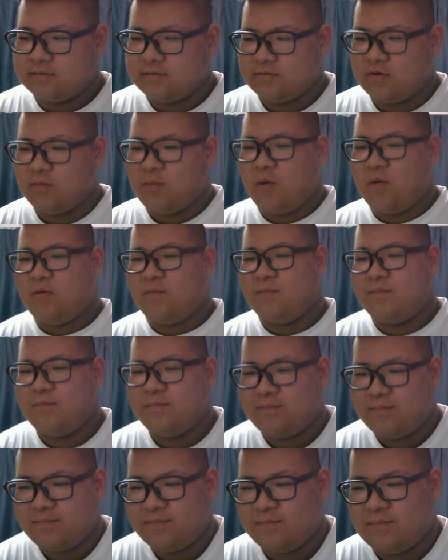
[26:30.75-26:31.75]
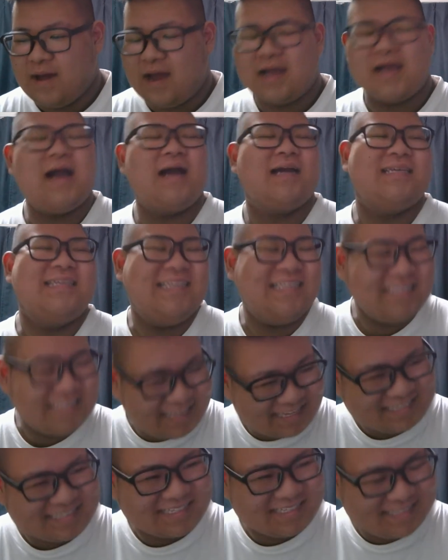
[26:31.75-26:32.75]
どうも。バガキン
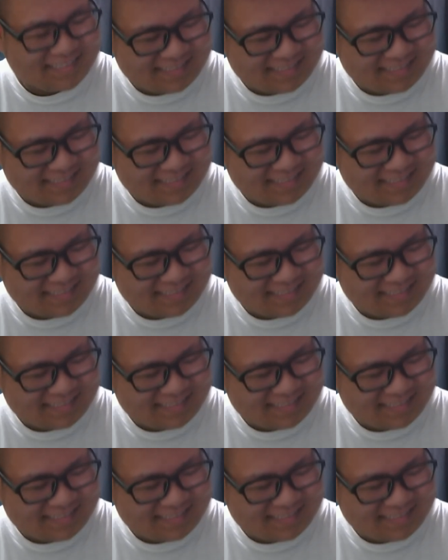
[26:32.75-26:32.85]
です。